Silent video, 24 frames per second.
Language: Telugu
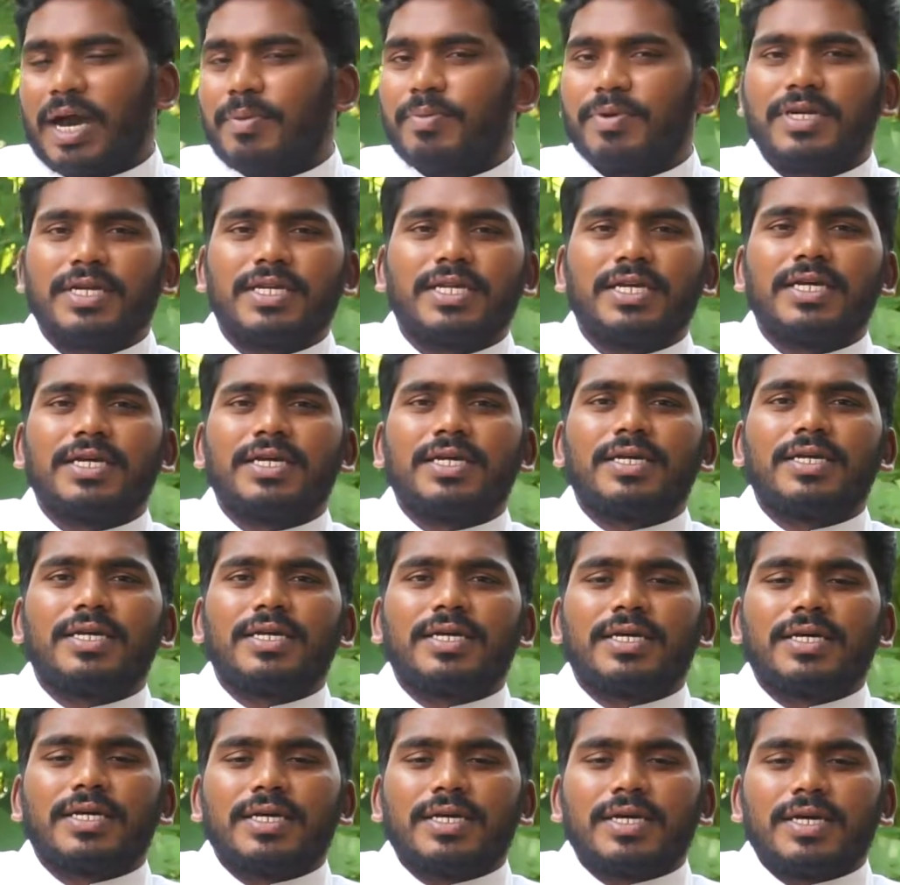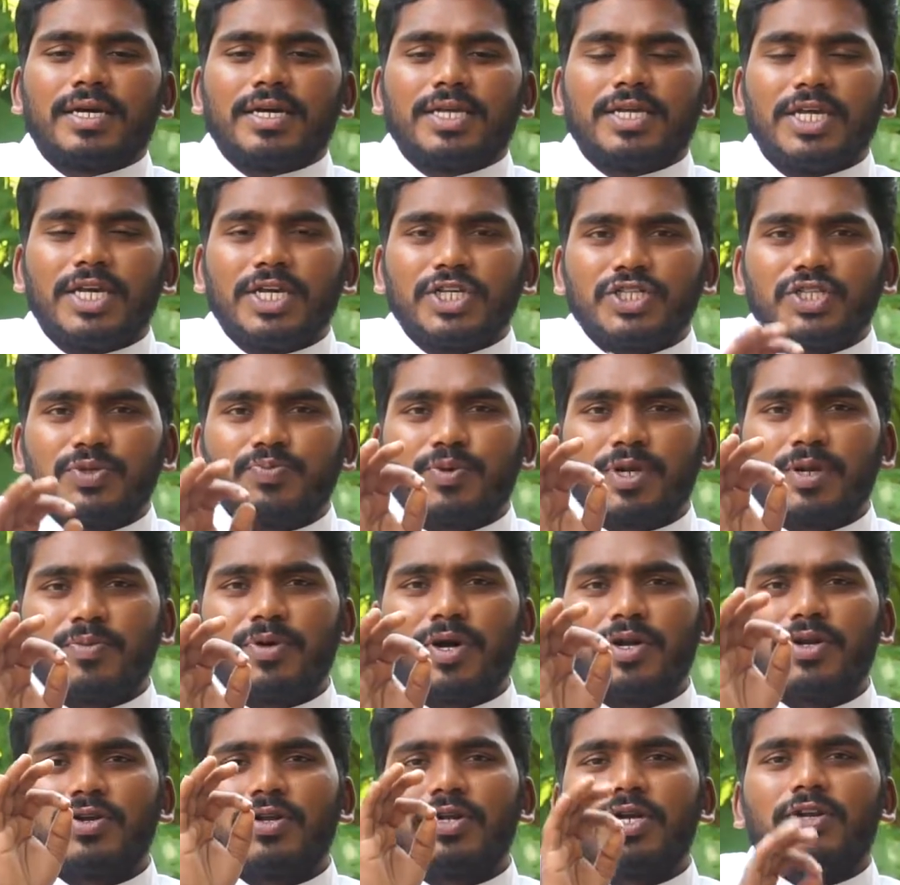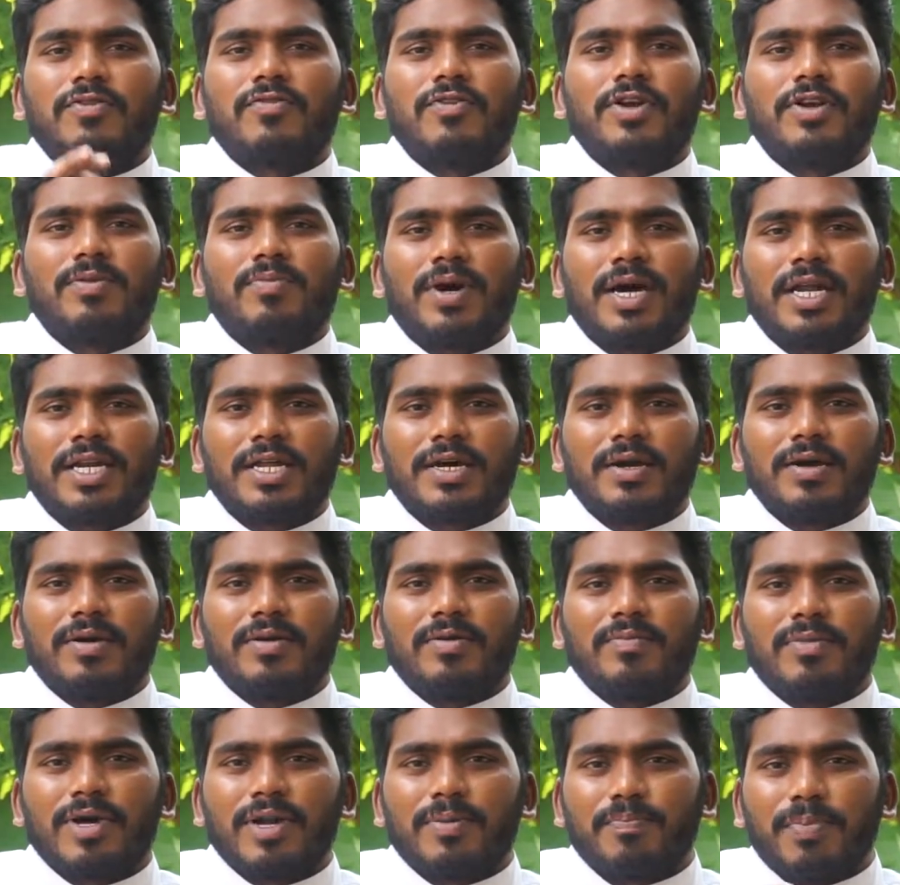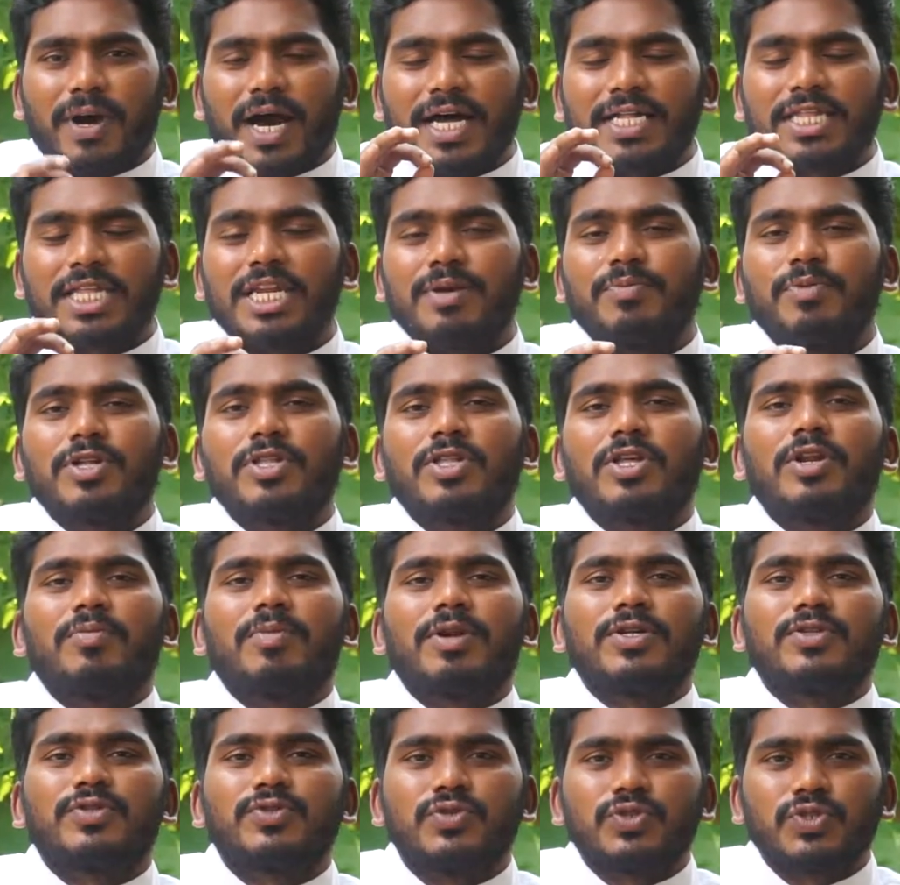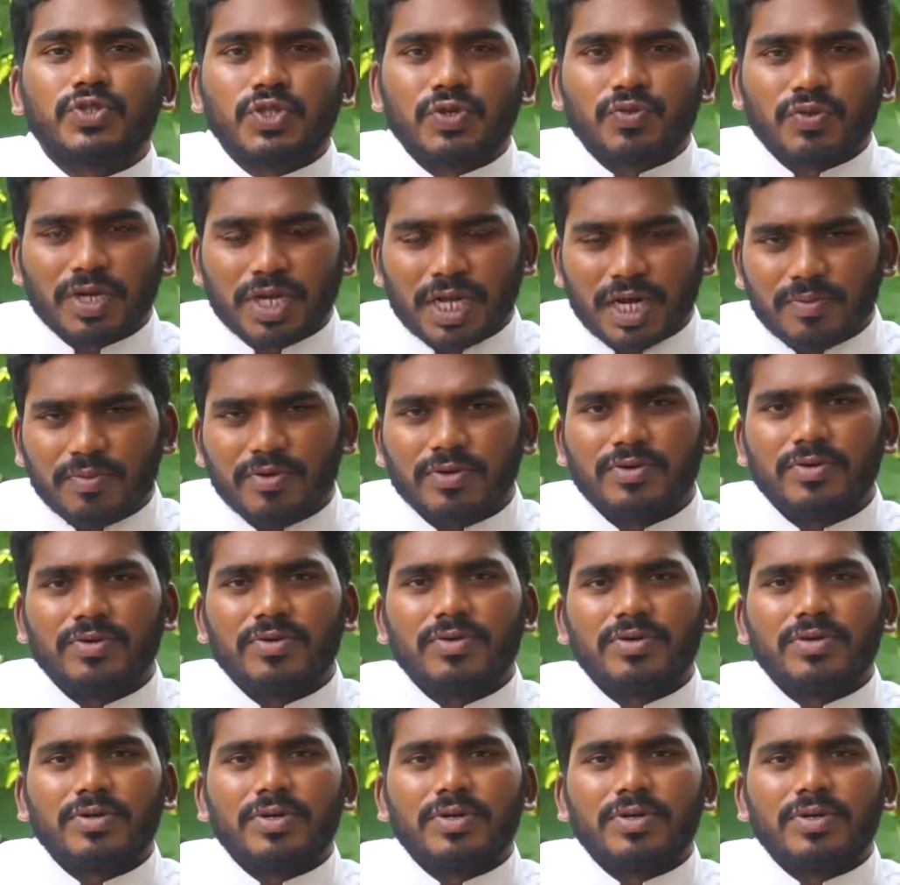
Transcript: కాబట్టి యేసుప్రభు అంటున్నటువంటి మాట మన పాత నిబంధనలు మనం చూస్తూ ఉన్నాము